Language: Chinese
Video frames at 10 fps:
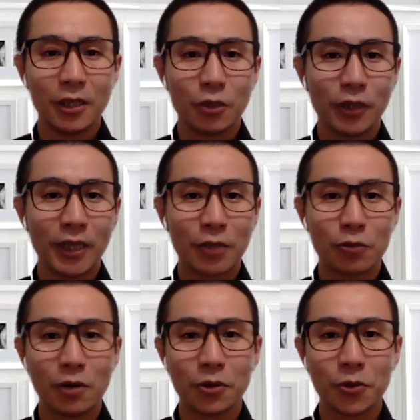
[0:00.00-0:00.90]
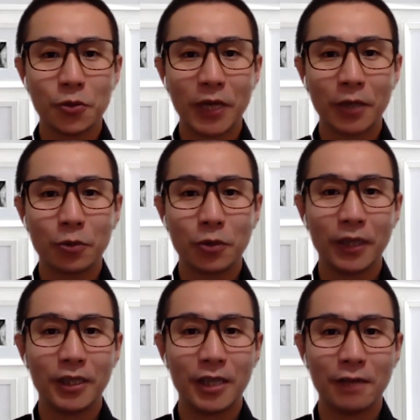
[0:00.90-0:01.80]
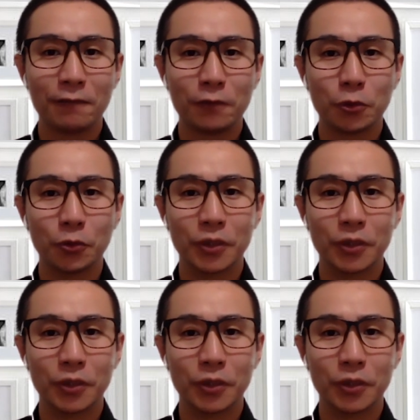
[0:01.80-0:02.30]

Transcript: 瑞典驻欧洲委员会前副主